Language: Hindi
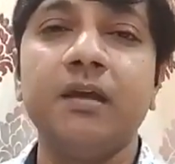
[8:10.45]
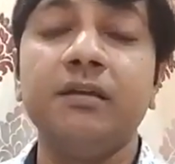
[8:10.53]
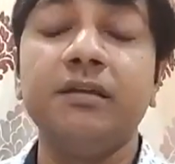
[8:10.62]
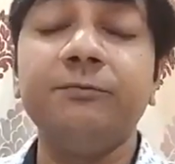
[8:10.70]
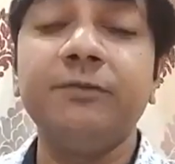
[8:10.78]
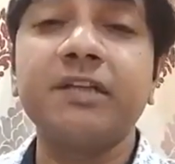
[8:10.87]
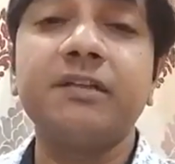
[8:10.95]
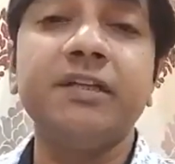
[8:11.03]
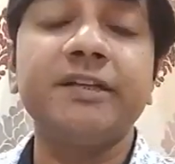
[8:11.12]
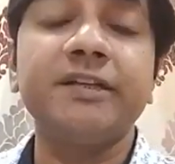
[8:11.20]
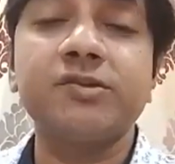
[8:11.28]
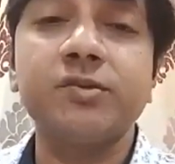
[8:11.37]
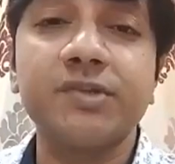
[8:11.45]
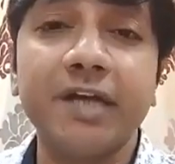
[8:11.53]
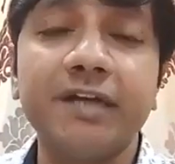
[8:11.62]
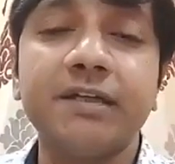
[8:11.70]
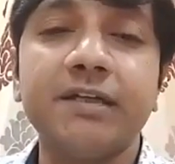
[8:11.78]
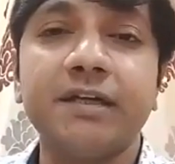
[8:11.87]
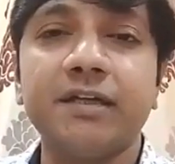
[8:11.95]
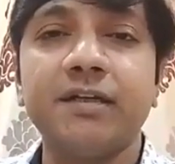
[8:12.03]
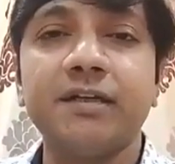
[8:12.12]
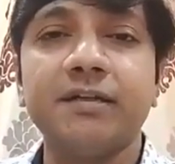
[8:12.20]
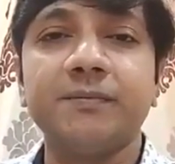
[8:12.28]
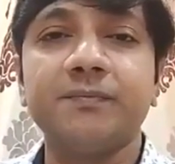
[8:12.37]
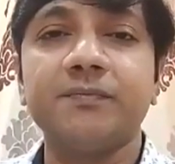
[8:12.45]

ये व्यक्ति ने सुसाइड कर ली